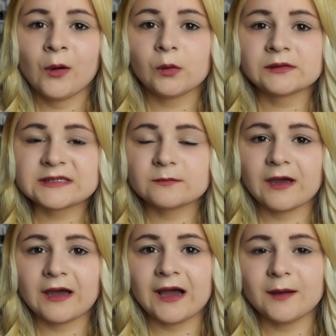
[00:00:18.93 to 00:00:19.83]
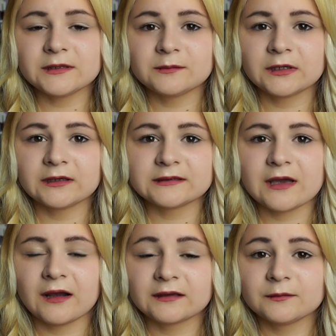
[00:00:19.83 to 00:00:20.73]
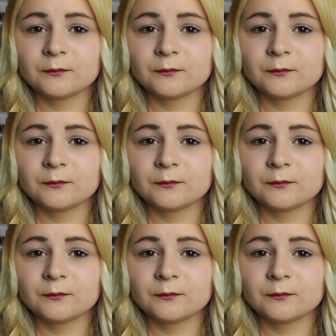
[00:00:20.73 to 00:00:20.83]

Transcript: und zwar habe ich mir gedacht,